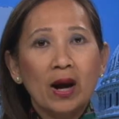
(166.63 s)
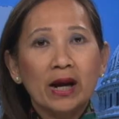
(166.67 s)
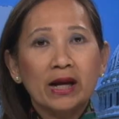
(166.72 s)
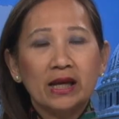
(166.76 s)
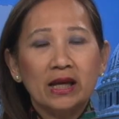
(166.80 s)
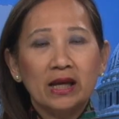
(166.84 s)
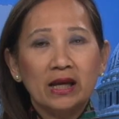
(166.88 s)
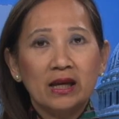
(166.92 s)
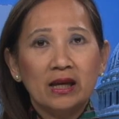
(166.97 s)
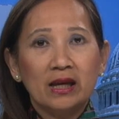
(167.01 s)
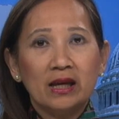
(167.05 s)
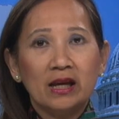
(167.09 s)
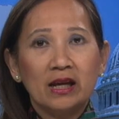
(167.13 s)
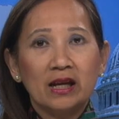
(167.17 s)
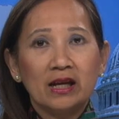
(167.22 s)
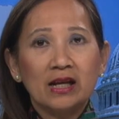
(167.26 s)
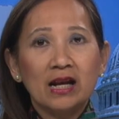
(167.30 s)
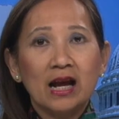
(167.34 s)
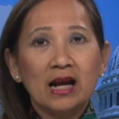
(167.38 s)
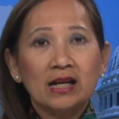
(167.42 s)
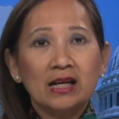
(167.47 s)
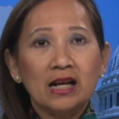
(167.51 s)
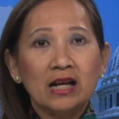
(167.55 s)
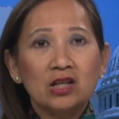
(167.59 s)
Kỳ
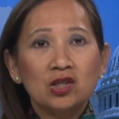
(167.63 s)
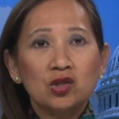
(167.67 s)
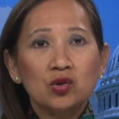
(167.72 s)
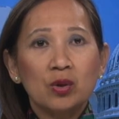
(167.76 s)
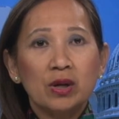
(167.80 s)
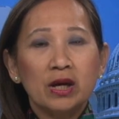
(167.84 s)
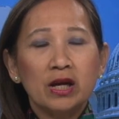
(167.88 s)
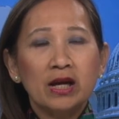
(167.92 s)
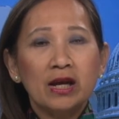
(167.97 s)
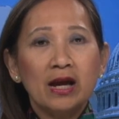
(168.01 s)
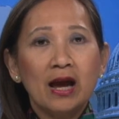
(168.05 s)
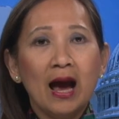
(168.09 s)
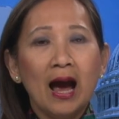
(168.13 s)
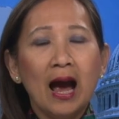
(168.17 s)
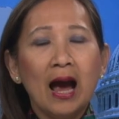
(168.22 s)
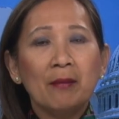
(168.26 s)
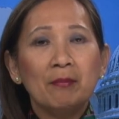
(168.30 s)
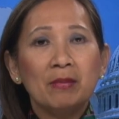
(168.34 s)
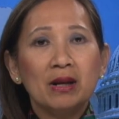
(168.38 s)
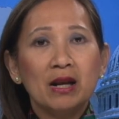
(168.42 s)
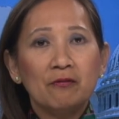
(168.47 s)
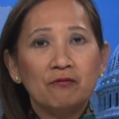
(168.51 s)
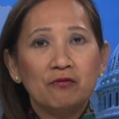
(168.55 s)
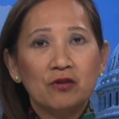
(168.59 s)
hiện đang đánh thuế
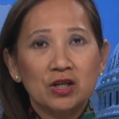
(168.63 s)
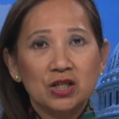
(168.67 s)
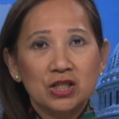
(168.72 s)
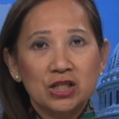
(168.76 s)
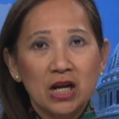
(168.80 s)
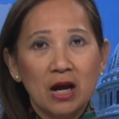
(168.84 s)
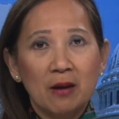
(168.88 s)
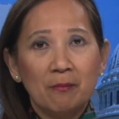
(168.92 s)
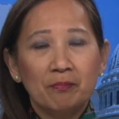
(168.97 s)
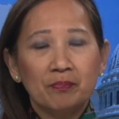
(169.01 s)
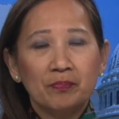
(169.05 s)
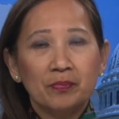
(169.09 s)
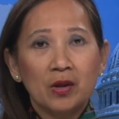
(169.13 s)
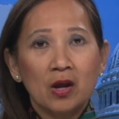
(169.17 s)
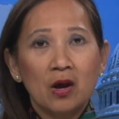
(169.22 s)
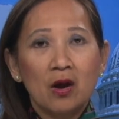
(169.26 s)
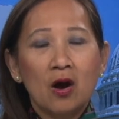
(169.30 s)
25%